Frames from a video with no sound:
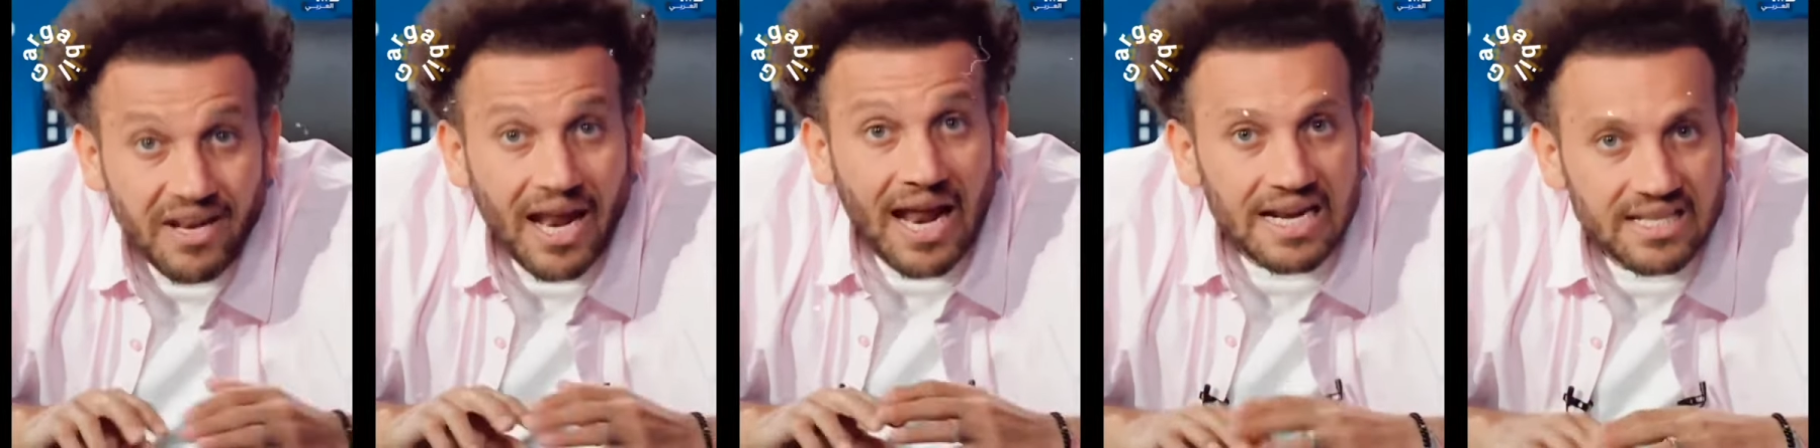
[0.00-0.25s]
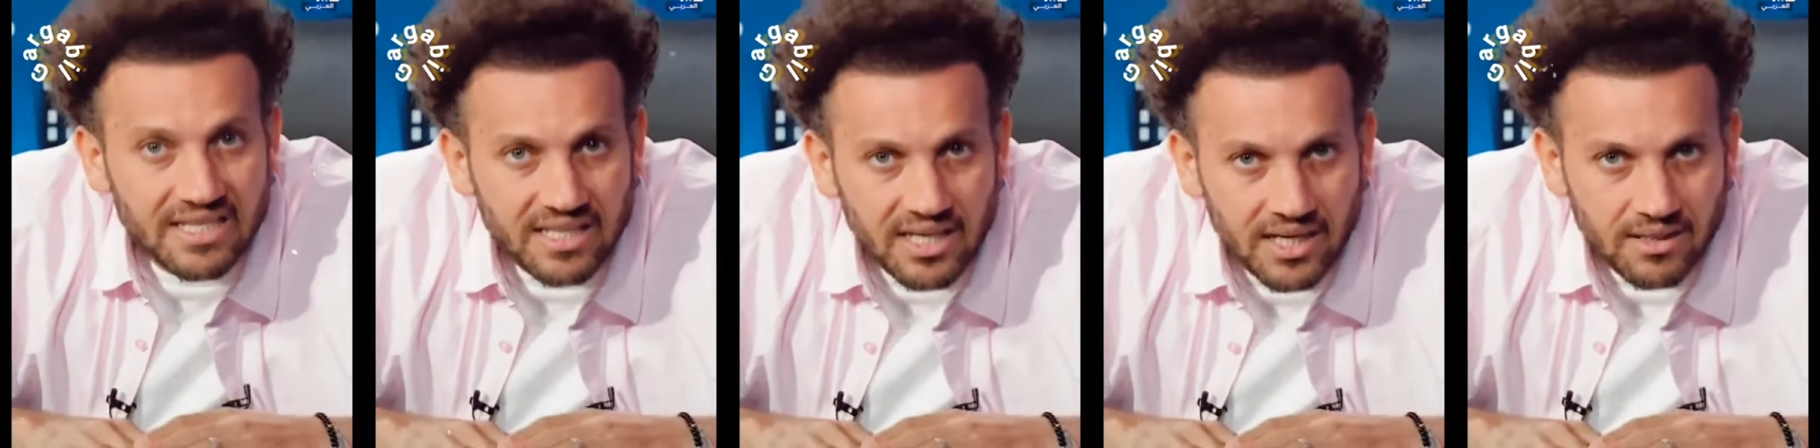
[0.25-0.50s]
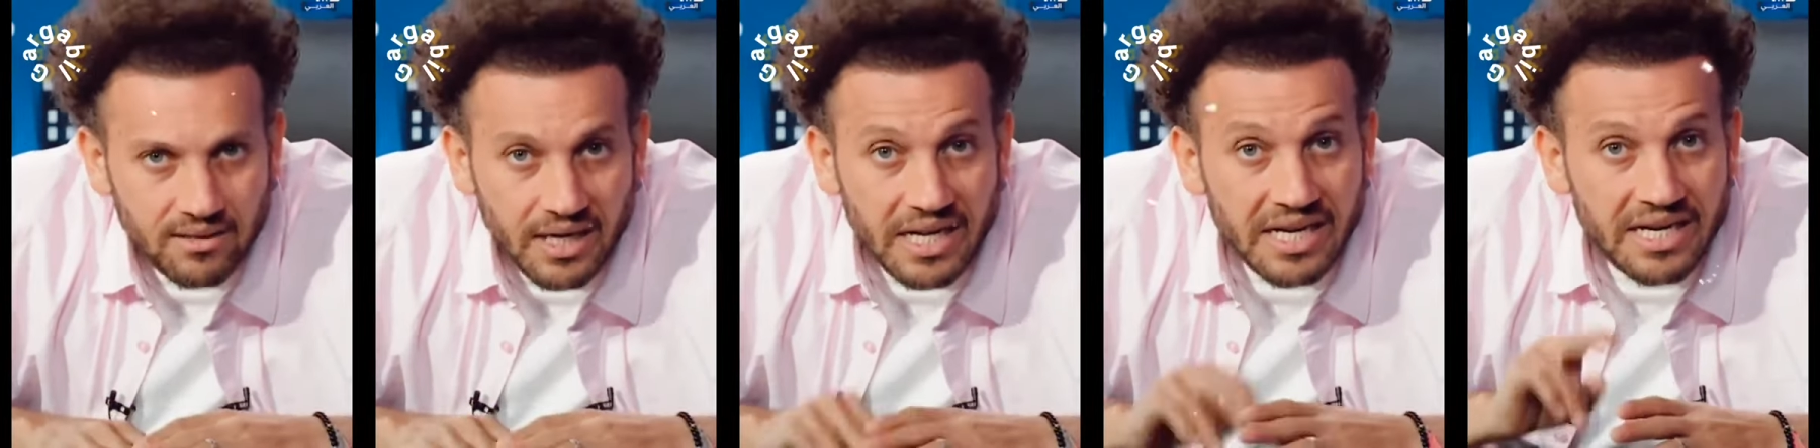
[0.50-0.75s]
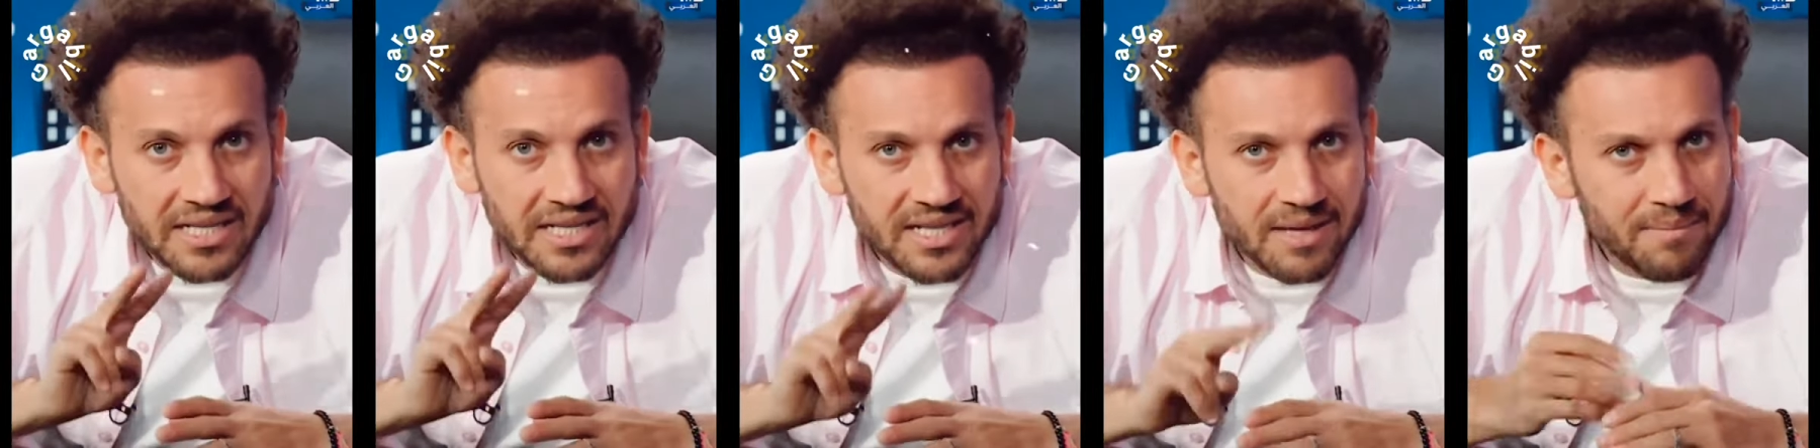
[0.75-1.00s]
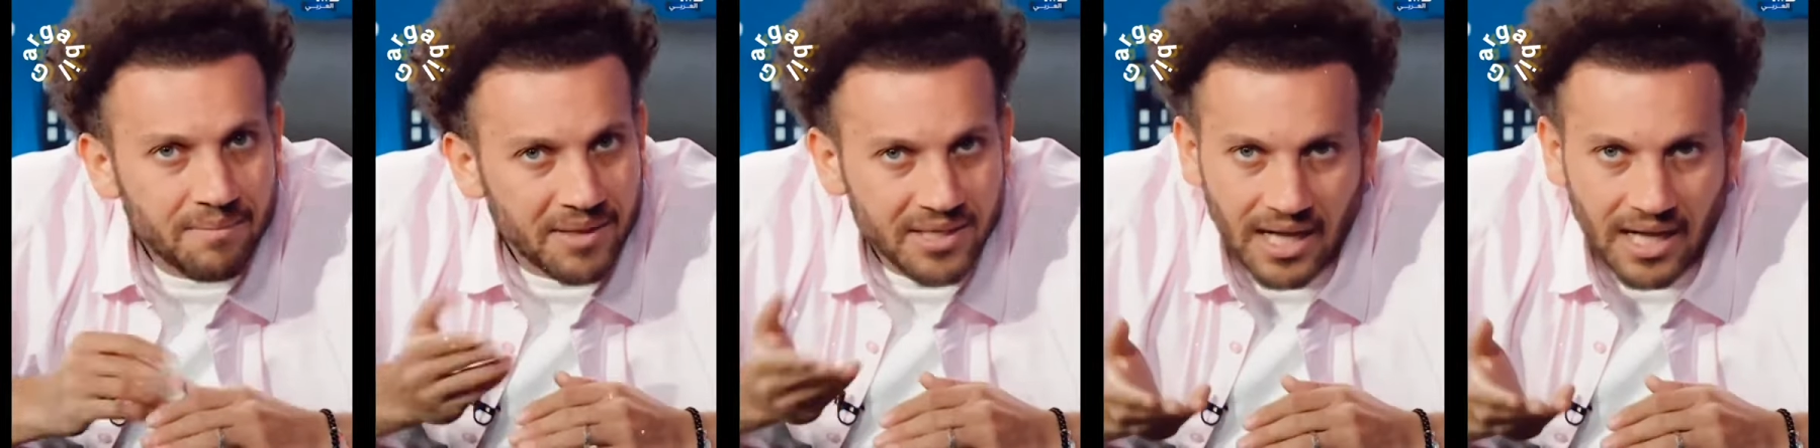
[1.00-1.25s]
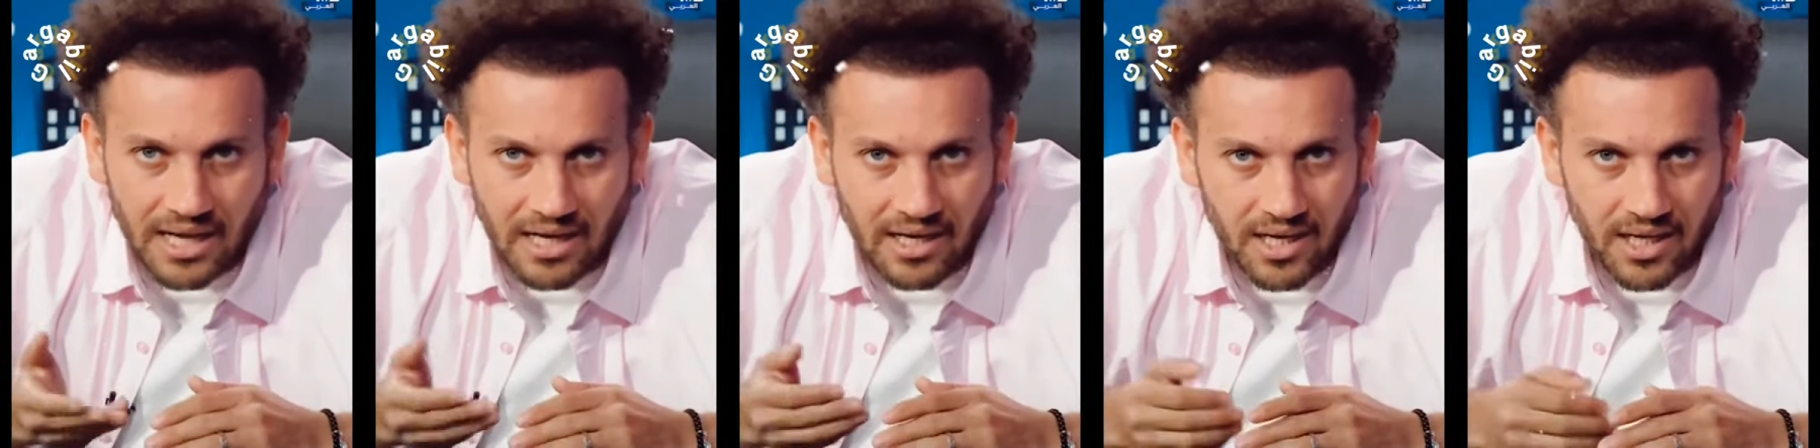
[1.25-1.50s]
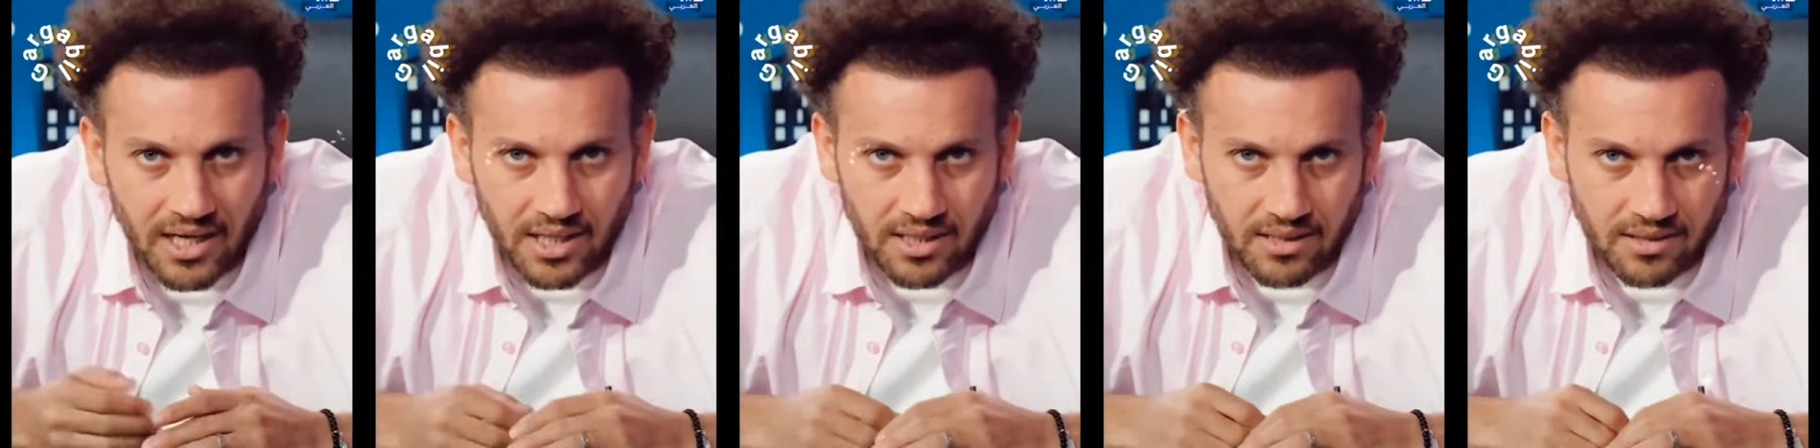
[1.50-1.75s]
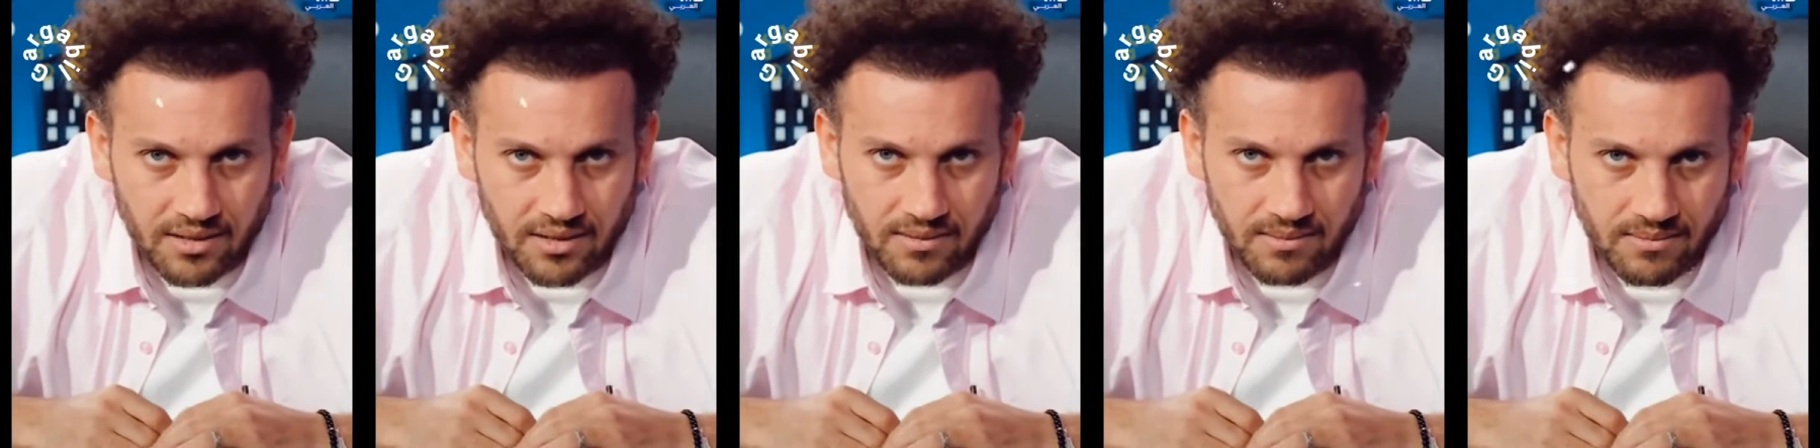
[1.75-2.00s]
في الحالتين الاثنين بعيد عن
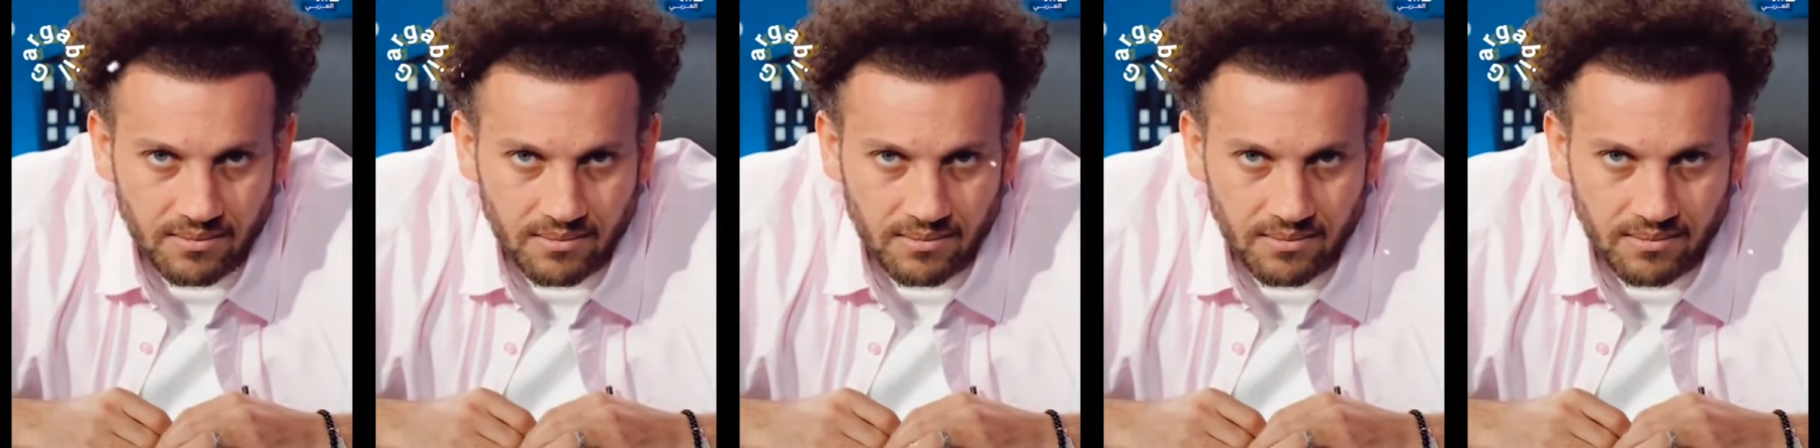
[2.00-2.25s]
الناس